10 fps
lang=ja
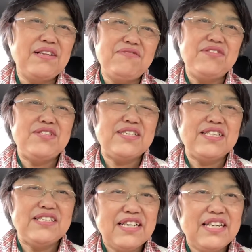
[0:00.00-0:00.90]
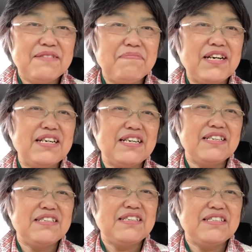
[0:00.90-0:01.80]
の意識して、まあ
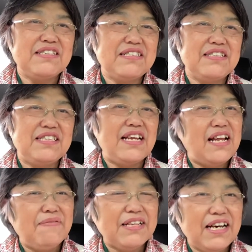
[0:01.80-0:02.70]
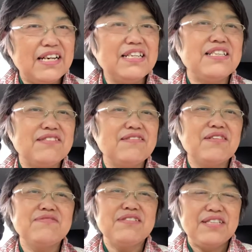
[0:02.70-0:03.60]
ければなーなんて、そんな
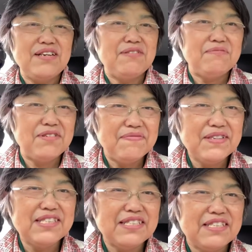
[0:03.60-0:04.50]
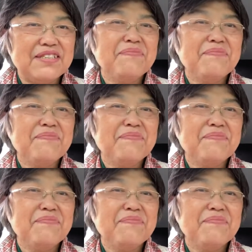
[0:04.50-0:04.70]
風にね思います。